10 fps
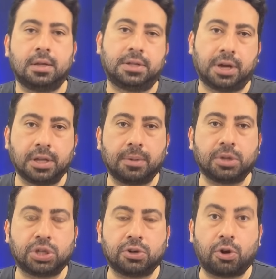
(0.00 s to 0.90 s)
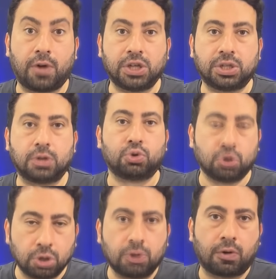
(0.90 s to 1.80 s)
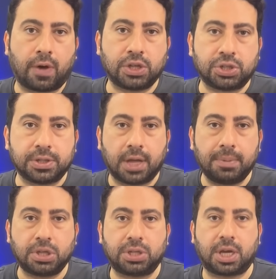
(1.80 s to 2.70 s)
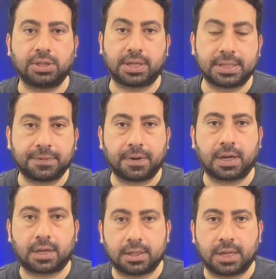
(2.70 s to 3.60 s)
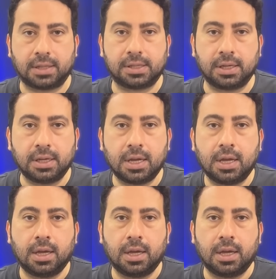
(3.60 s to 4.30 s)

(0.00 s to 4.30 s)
Tirana maçının rövanşında, turunun rövanşında Beşiktaş 2-0'la kazandı.